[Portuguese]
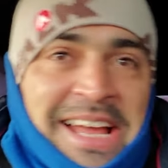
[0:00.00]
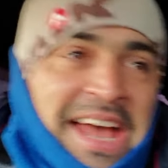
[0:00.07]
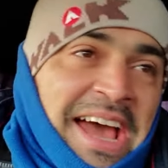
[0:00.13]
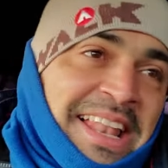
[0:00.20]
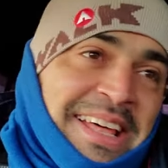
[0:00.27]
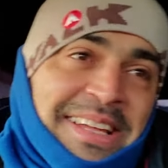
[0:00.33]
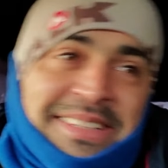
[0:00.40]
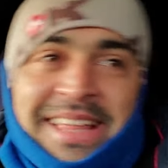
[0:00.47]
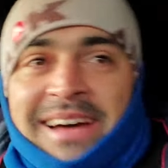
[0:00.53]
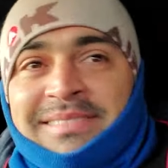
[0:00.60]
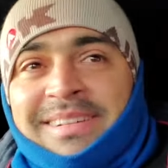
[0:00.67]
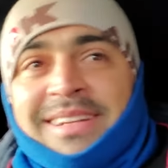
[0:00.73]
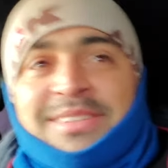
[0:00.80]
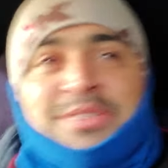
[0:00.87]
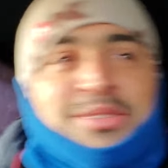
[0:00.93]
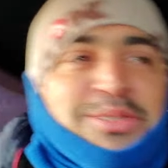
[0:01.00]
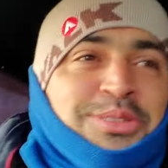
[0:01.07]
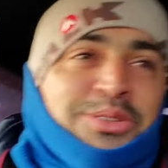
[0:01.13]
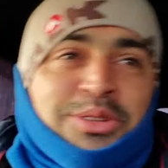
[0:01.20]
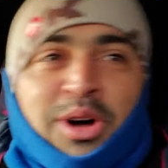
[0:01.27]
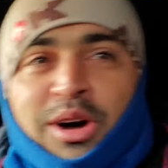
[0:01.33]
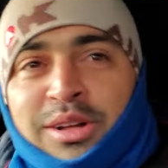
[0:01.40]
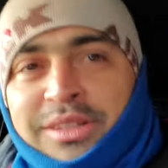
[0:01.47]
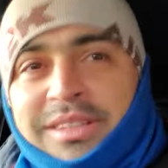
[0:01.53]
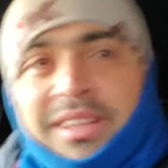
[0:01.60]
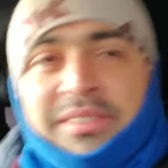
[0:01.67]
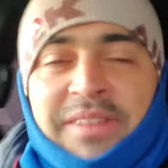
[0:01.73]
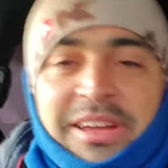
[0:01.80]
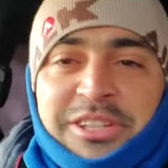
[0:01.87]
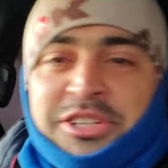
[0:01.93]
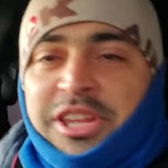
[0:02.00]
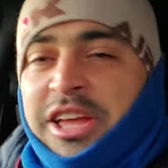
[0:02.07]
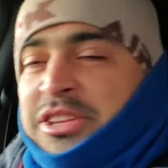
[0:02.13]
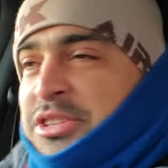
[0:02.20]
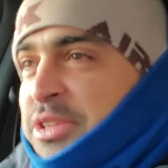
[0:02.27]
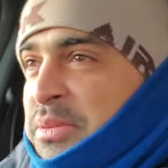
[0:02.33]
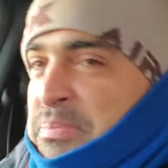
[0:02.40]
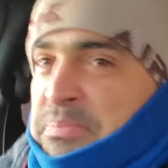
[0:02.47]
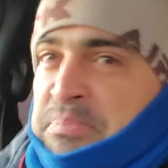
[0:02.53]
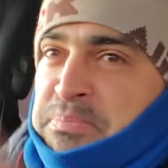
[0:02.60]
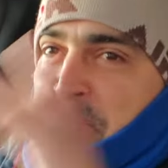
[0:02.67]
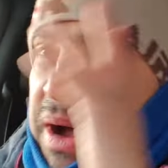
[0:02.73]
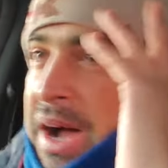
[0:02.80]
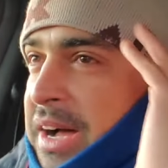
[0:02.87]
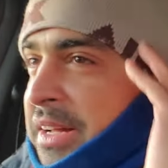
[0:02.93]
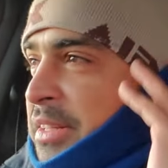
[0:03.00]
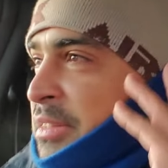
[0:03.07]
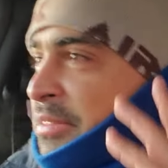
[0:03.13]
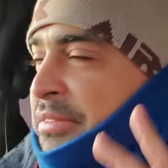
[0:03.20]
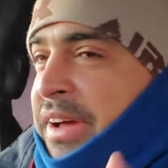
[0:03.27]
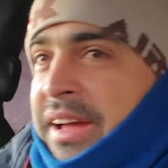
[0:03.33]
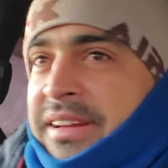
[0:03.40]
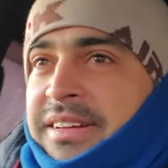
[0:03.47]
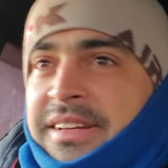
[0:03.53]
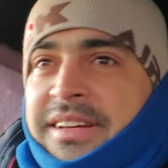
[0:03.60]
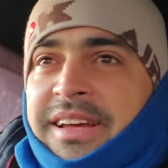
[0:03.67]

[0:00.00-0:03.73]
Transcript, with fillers: Ela andava toda, velho, cheia de pano, velho.